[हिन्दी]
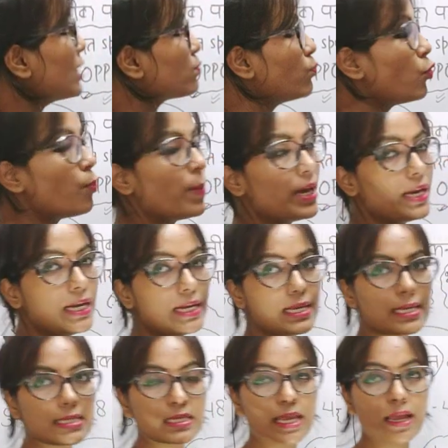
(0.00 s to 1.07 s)
इस मुंबई
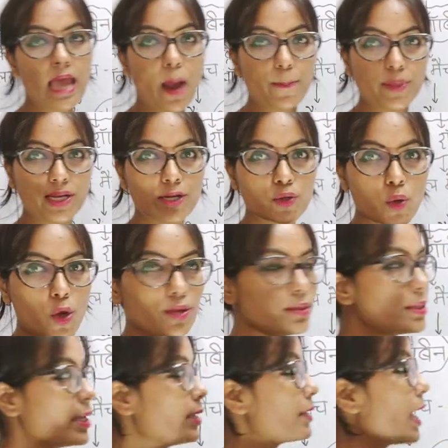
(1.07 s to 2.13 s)
इंडियंस के कैप्टन
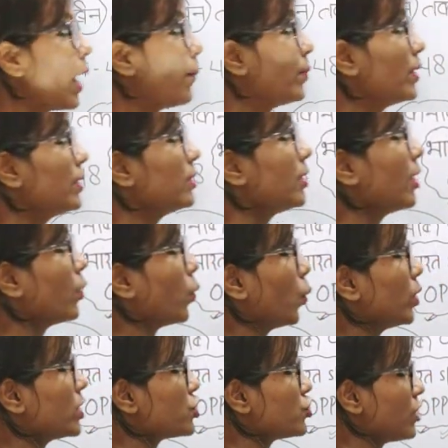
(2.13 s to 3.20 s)
कौन थे कैप्टन थे
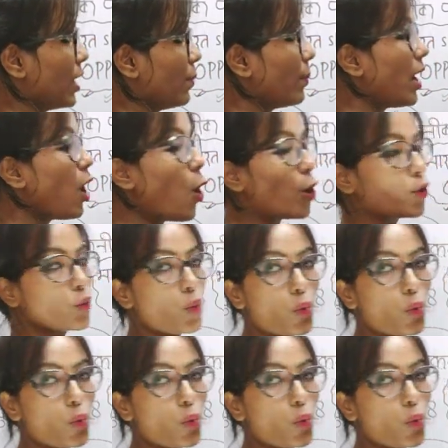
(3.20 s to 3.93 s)
रोहित शर्मा और